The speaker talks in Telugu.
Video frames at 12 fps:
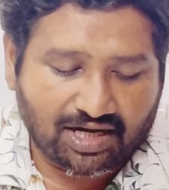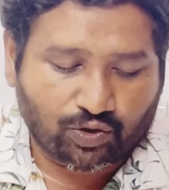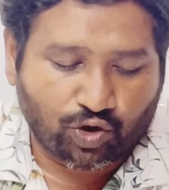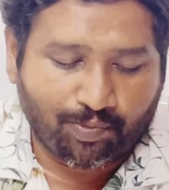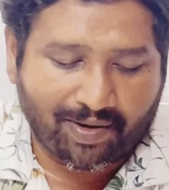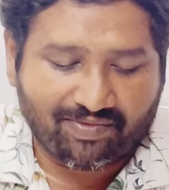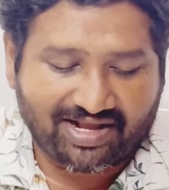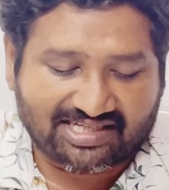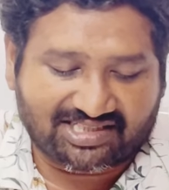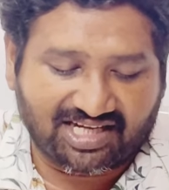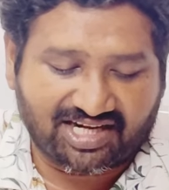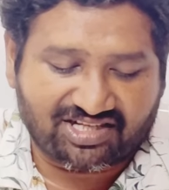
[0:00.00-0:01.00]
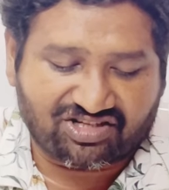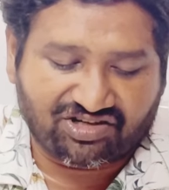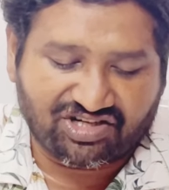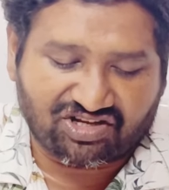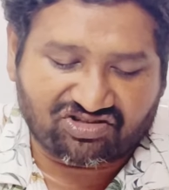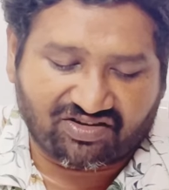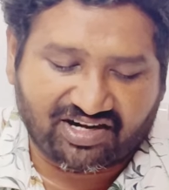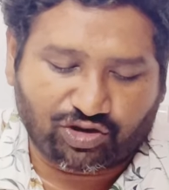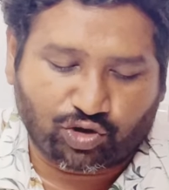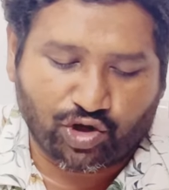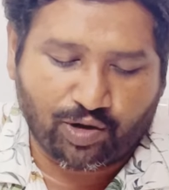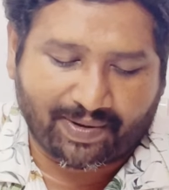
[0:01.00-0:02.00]
కురుపం ఎస్టీ రిజర్వ్ నియోజకవర్గం
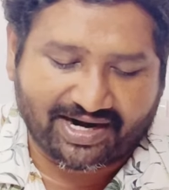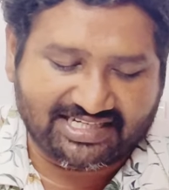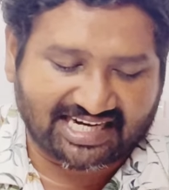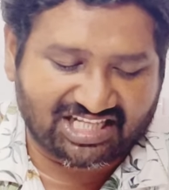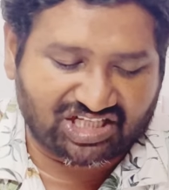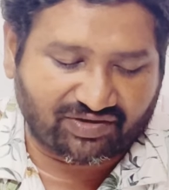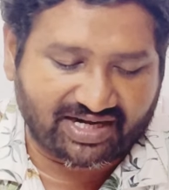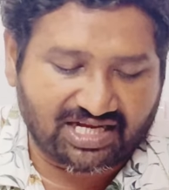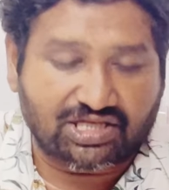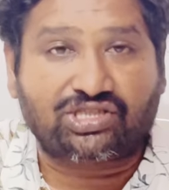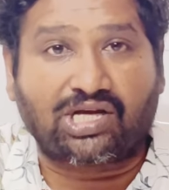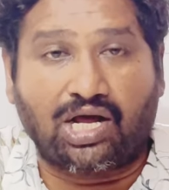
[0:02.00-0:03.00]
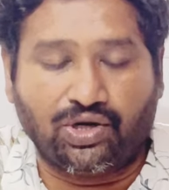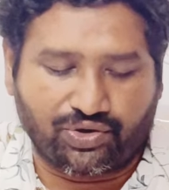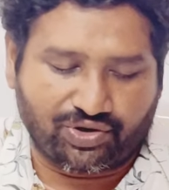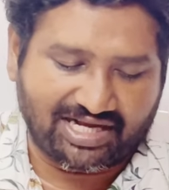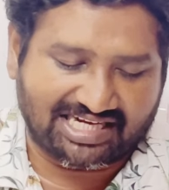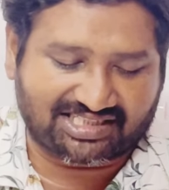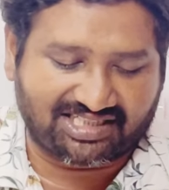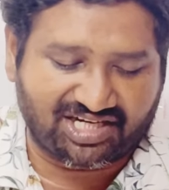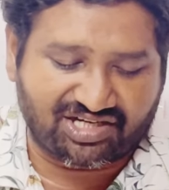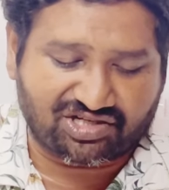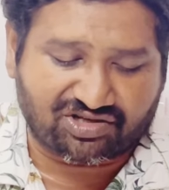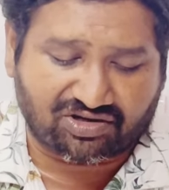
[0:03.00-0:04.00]
తోయిపాటి జగదీశ్వరి సాలూరు ఎస్టీ
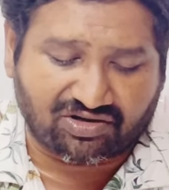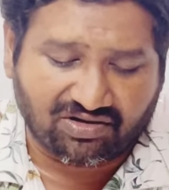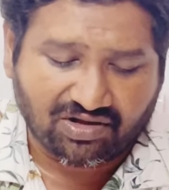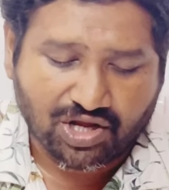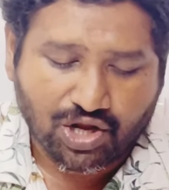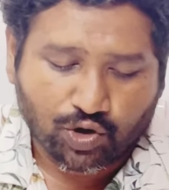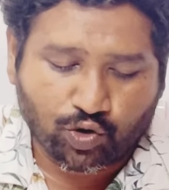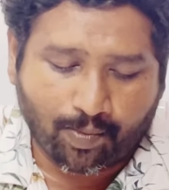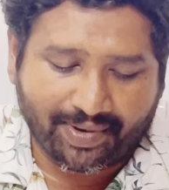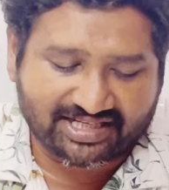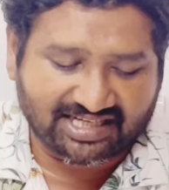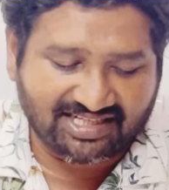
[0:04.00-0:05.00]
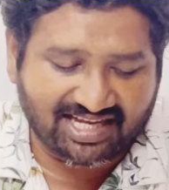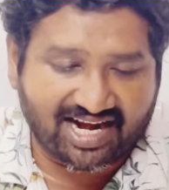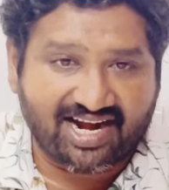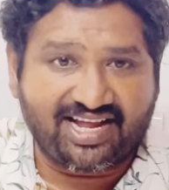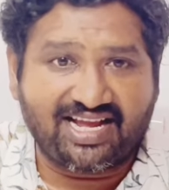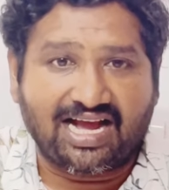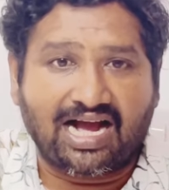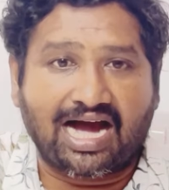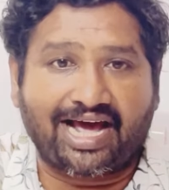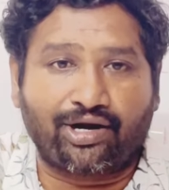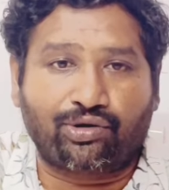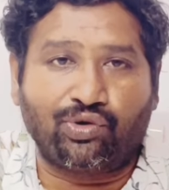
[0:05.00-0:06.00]
నియోజకవర్గం గుమ్మడి సంజారాణి
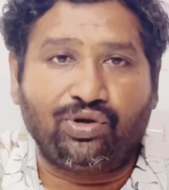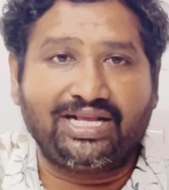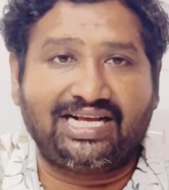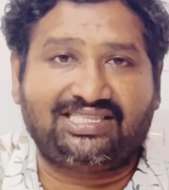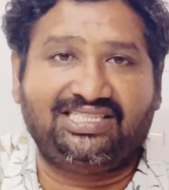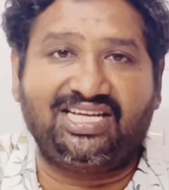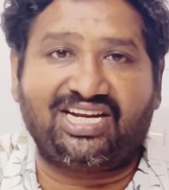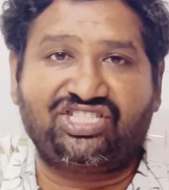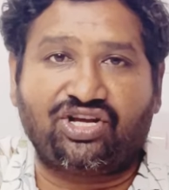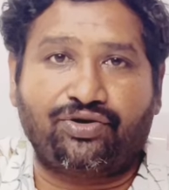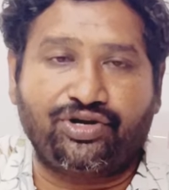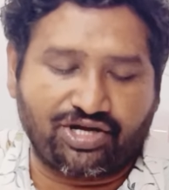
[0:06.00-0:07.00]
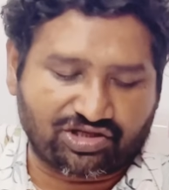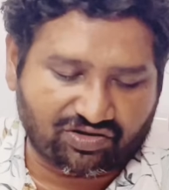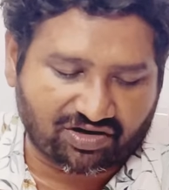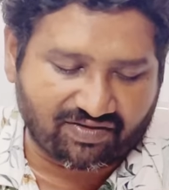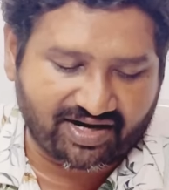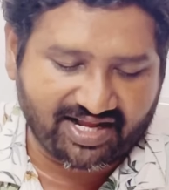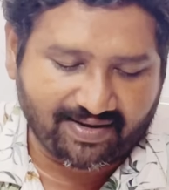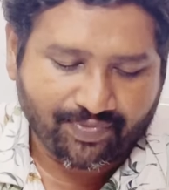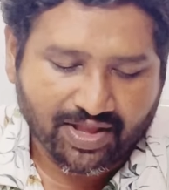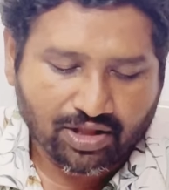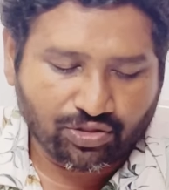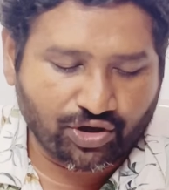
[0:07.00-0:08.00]
అరకు ఎస్టీ రిజర్వ్ నియోజకవర్గం అండి
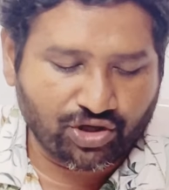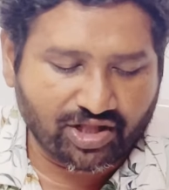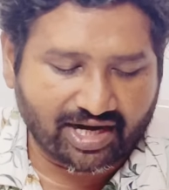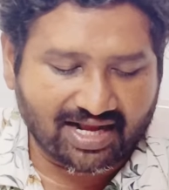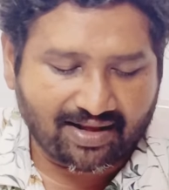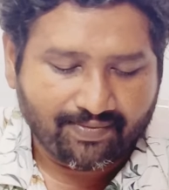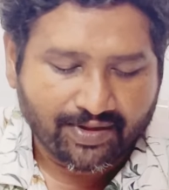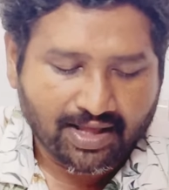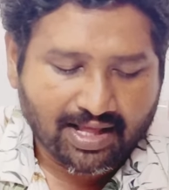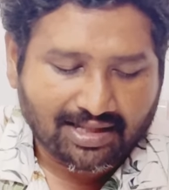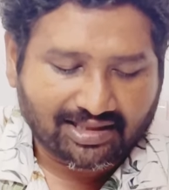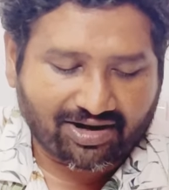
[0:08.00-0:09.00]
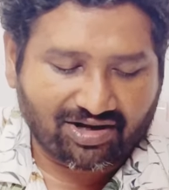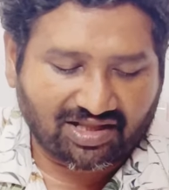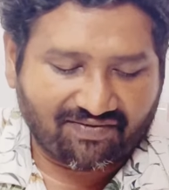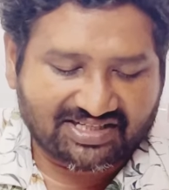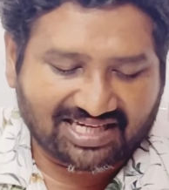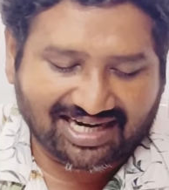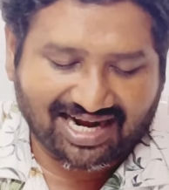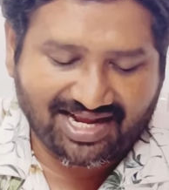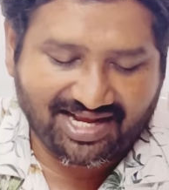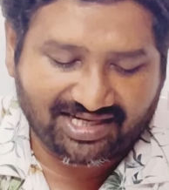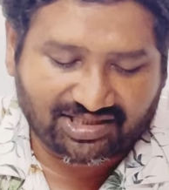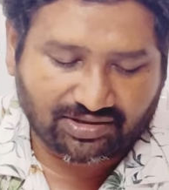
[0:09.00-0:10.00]
దొనుదర తర్వాత విశాఖ
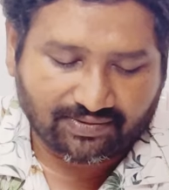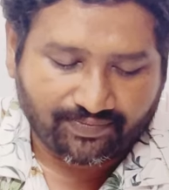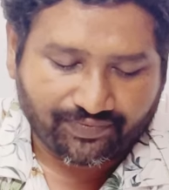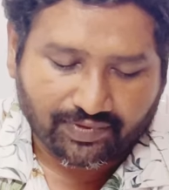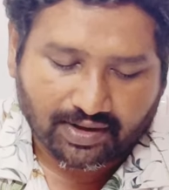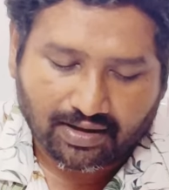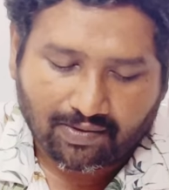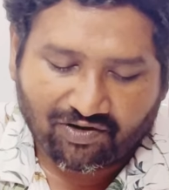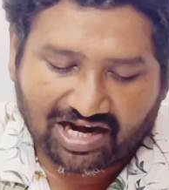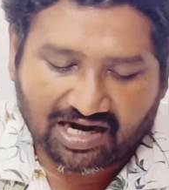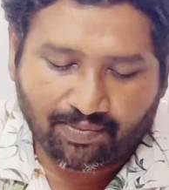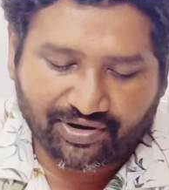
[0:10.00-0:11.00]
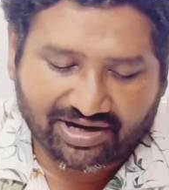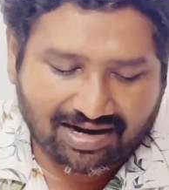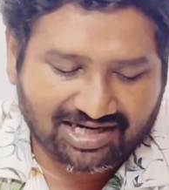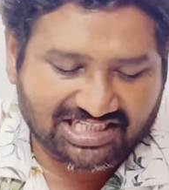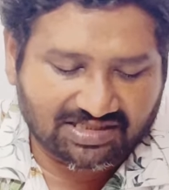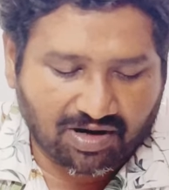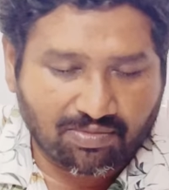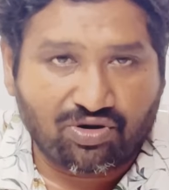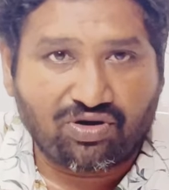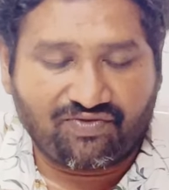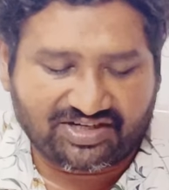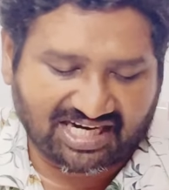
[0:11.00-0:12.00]
ఈస్ట్ వెలగపూర్ రామకృష్ణబాబు
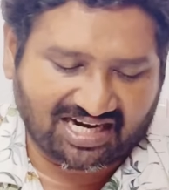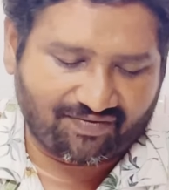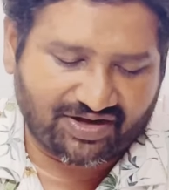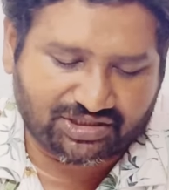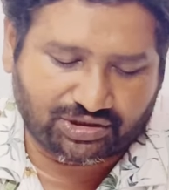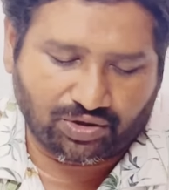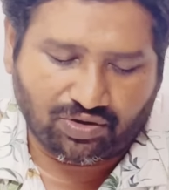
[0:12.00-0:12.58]
విశాఖ వెస్ట్